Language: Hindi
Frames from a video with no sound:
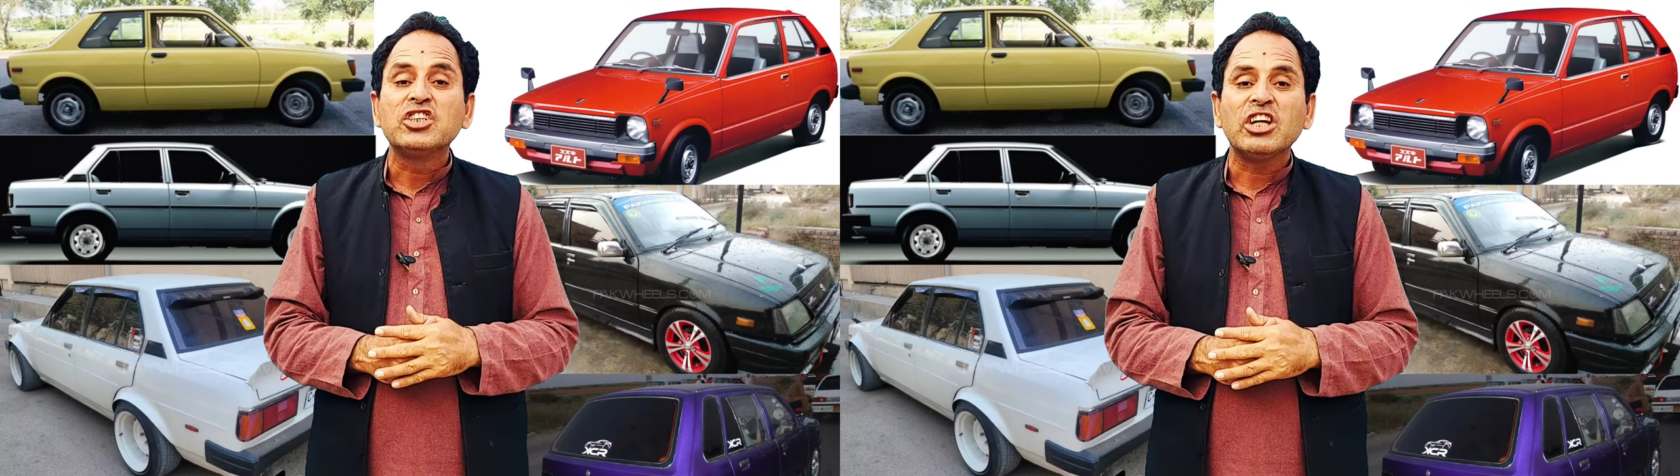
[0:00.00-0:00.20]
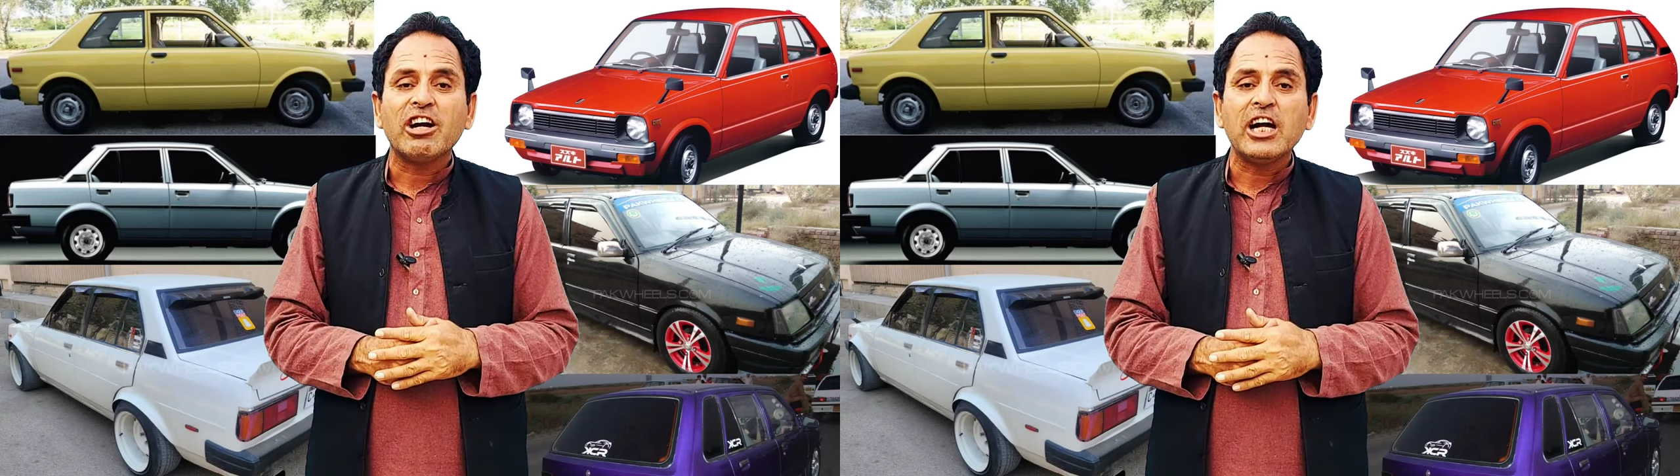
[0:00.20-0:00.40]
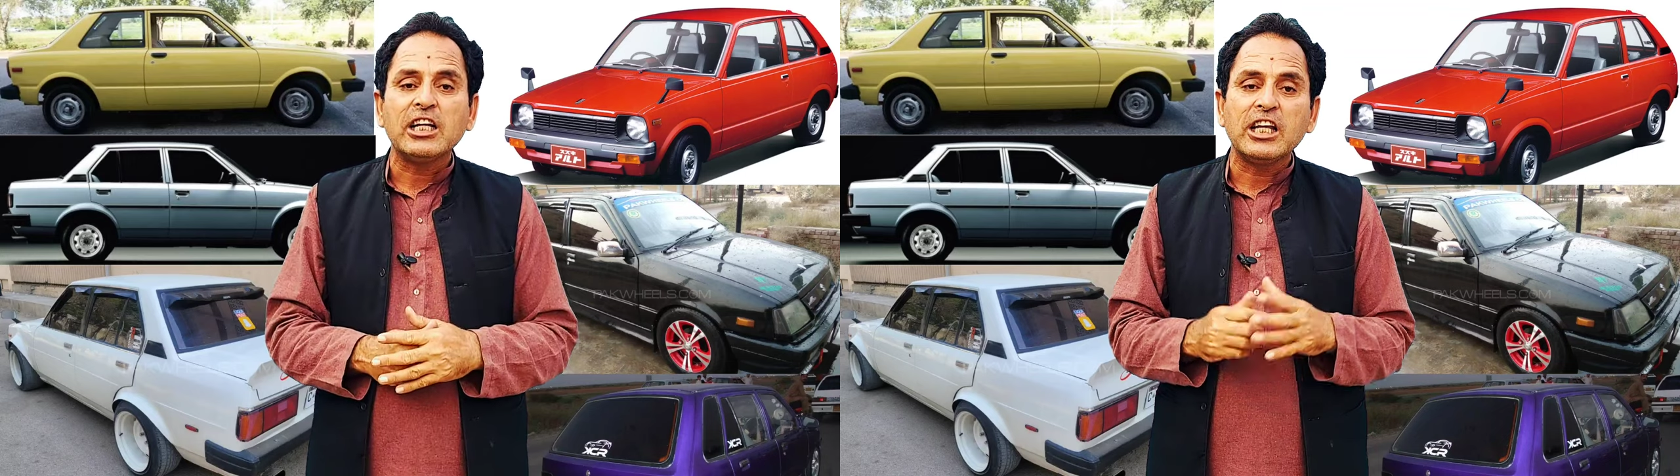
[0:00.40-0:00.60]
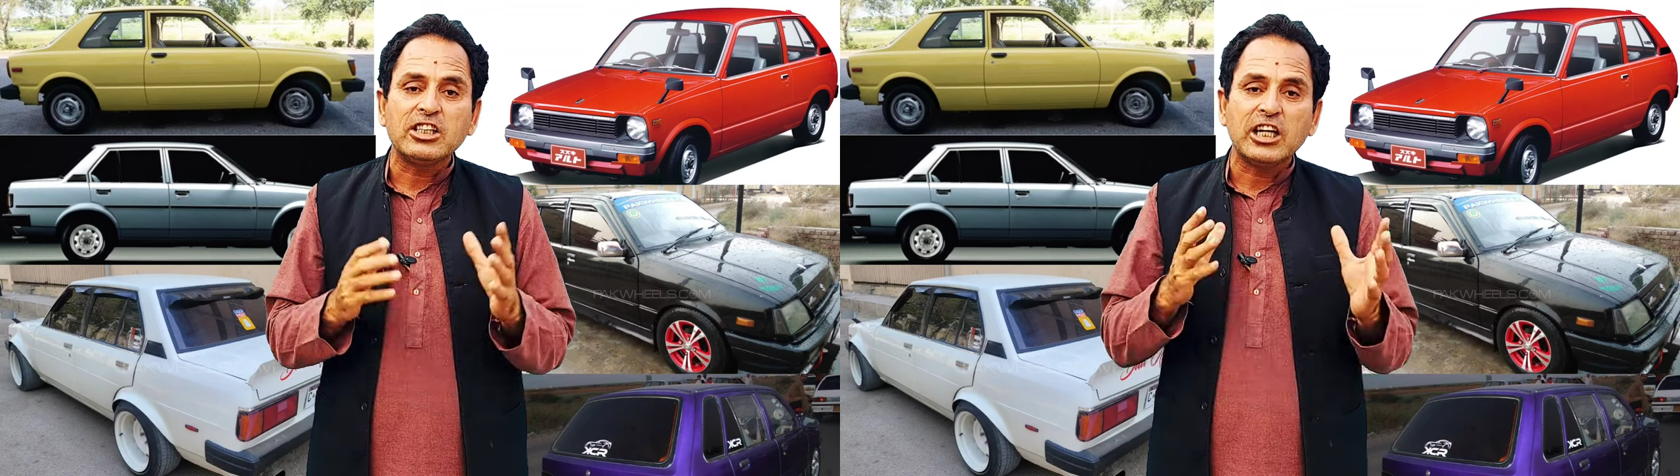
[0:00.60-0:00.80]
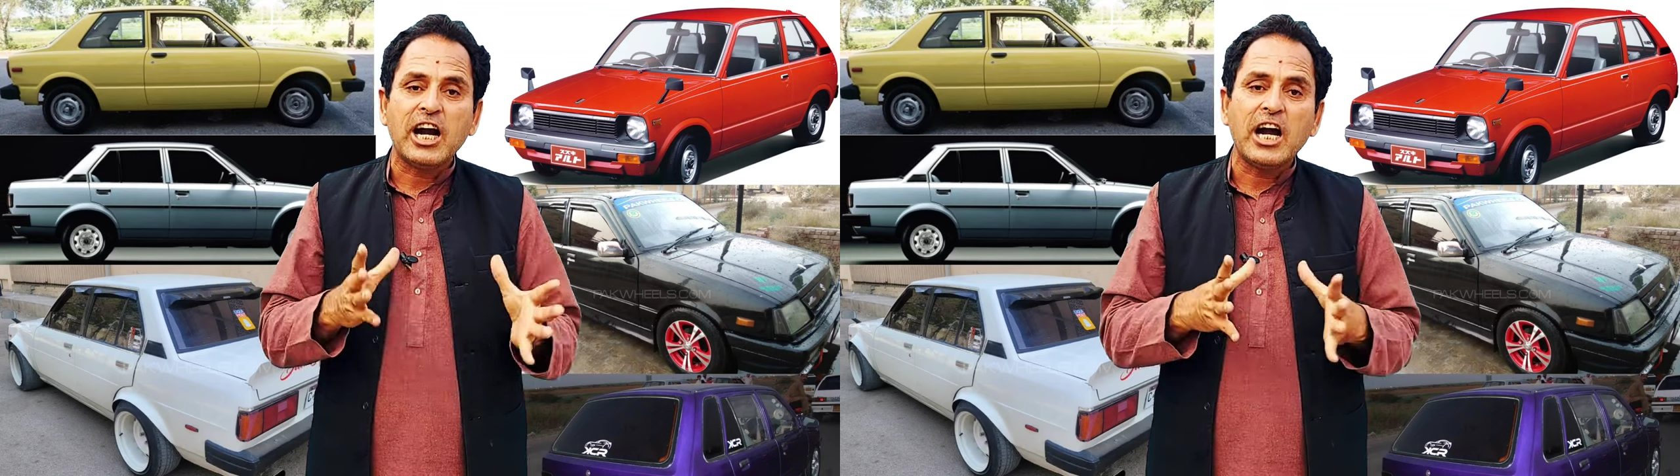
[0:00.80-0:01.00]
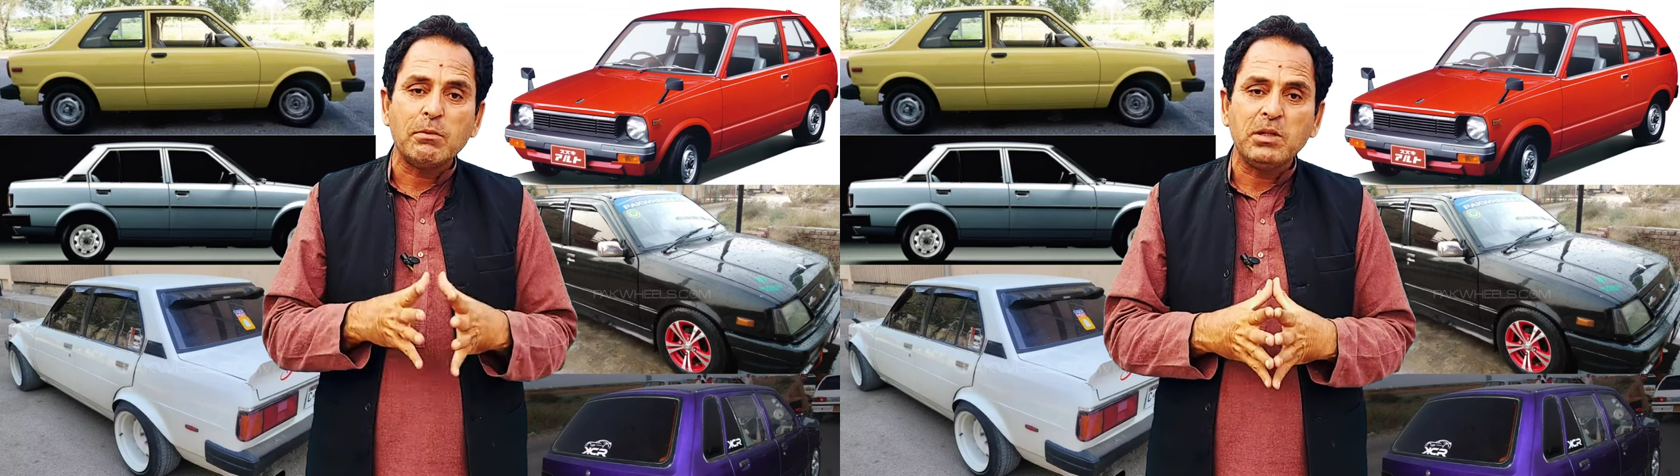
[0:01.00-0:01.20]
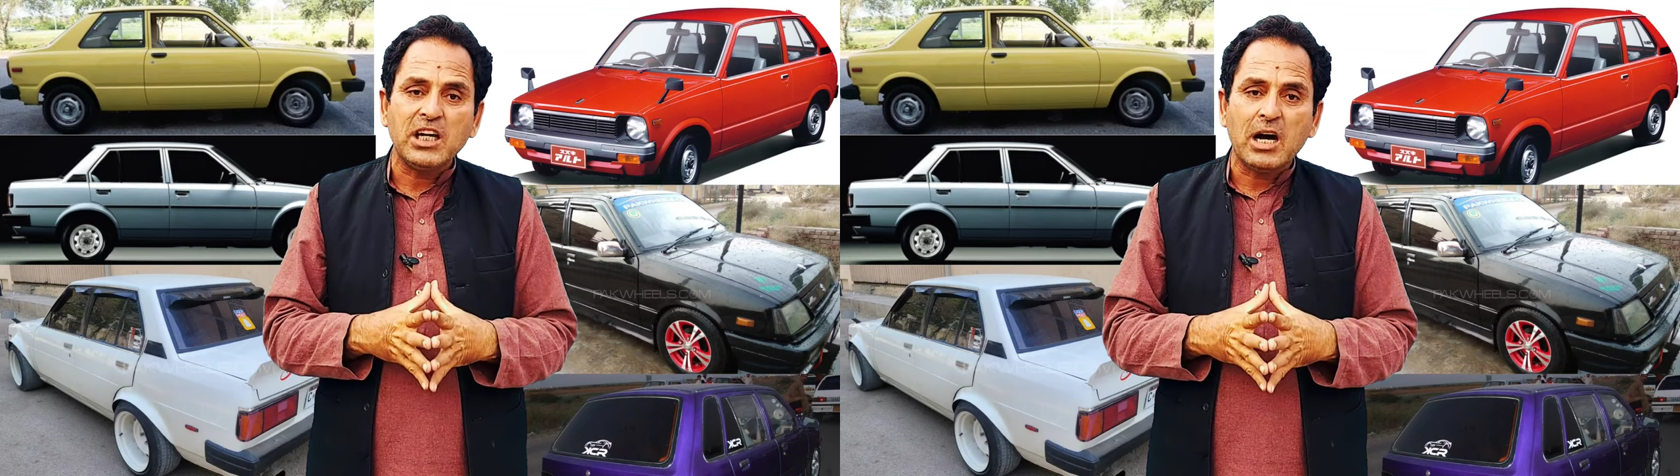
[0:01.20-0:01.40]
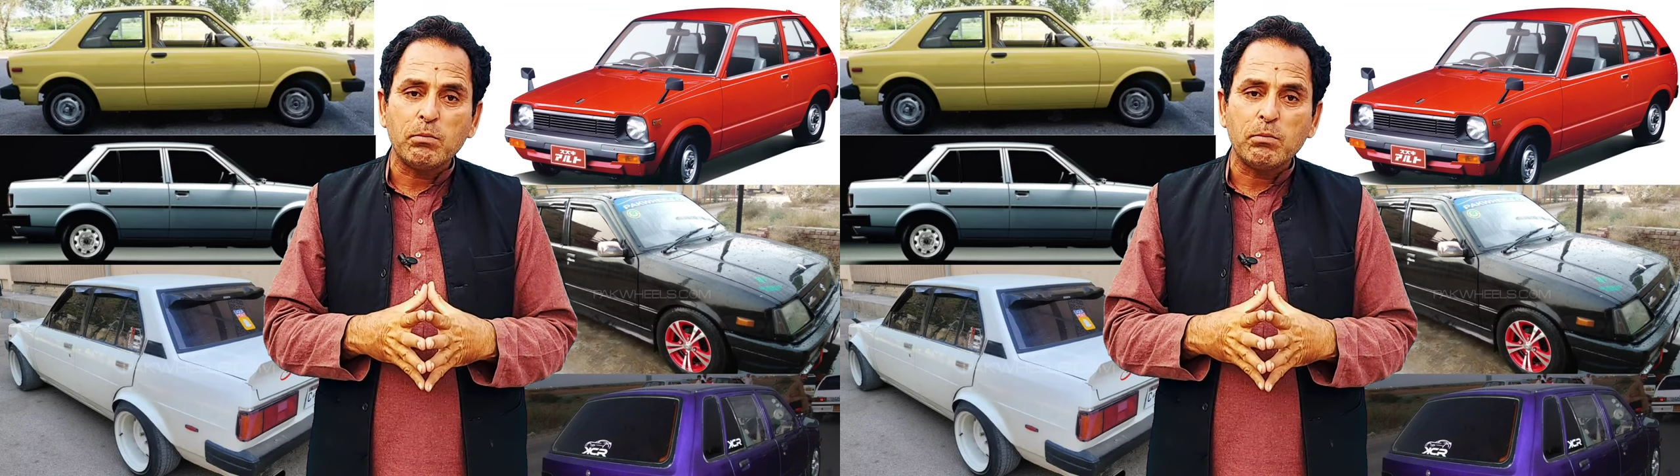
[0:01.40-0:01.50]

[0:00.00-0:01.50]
शराड की शराड भी